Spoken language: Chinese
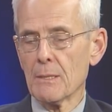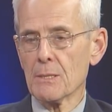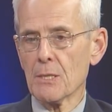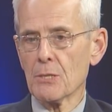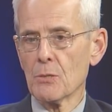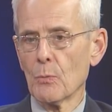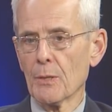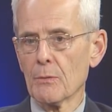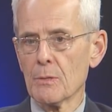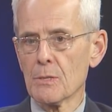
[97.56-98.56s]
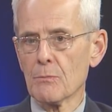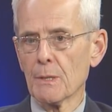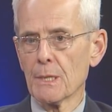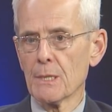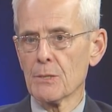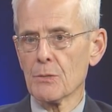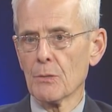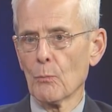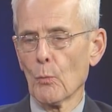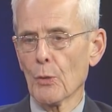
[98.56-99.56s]
他们会继续向中
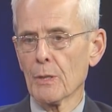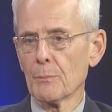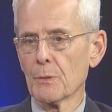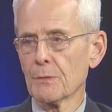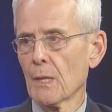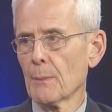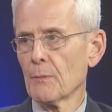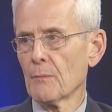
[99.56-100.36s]
国施加压力。